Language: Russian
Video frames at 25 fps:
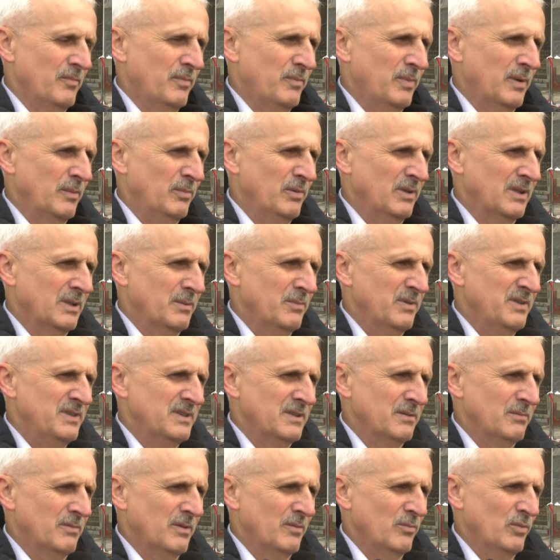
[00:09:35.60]
Павел
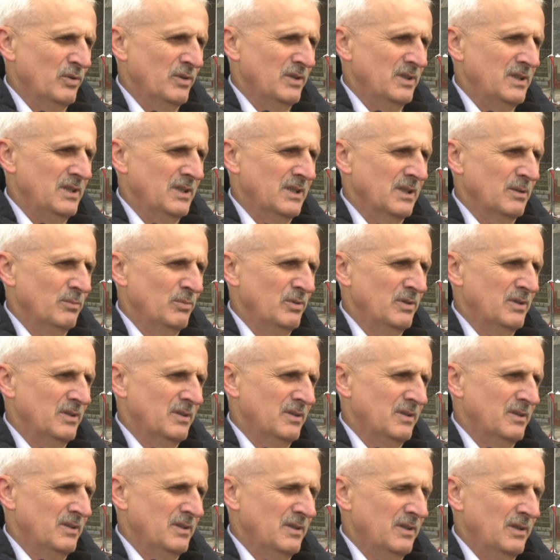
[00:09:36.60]
командиром ОМОНа и как бы
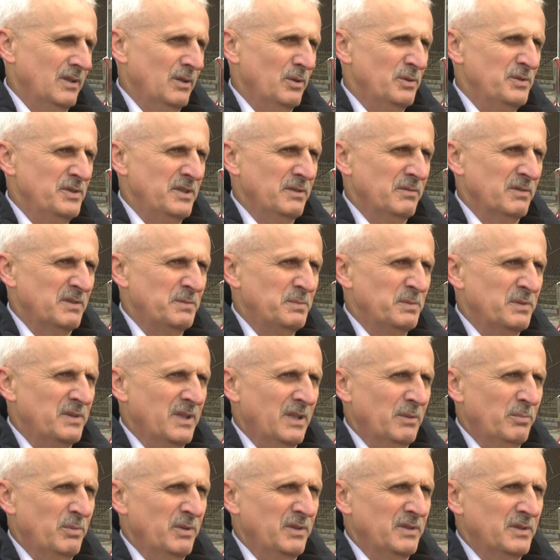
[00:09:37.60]
людей
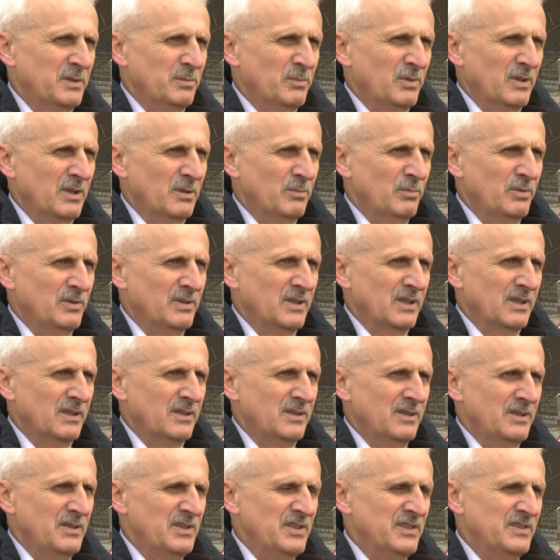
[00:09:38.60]
воспитал, поэтому как бы так
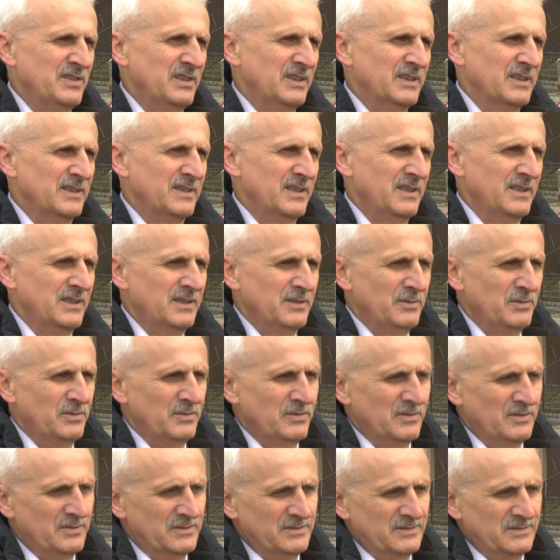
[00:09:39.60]
не стыдно за это все.